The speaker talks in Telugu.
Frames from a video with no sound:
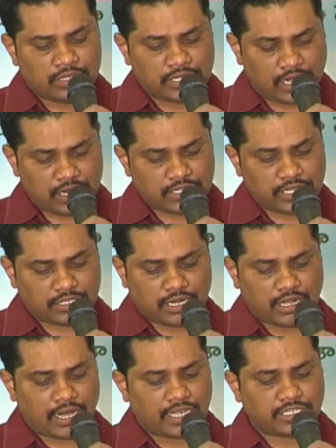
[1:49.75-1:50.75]

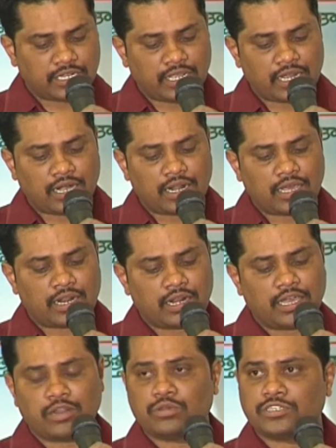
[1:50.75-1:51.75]
చలనచిత్ర రాజకీయ
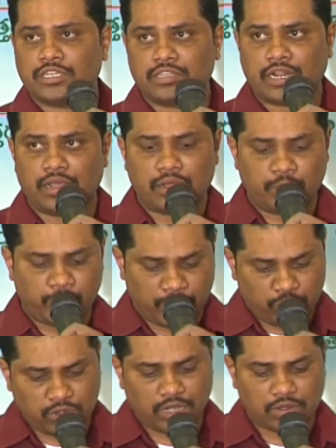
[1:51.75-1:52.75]
కళారంగాలకు చెందిన
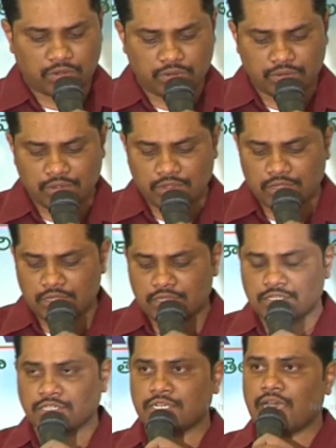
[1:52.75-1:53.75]
ప్రముఖులకు
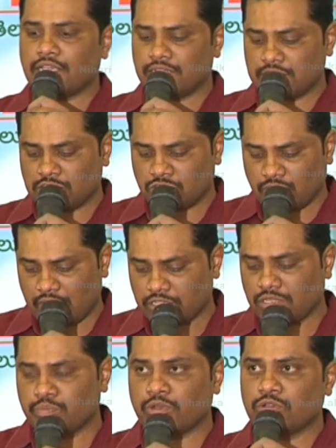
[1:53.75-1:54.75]
సాదర
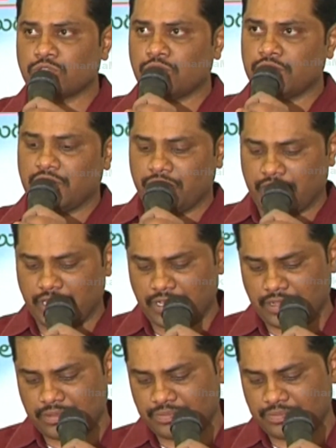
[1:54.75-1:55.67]
స్వాగతం పలుకుతోంది ఈ వేదిక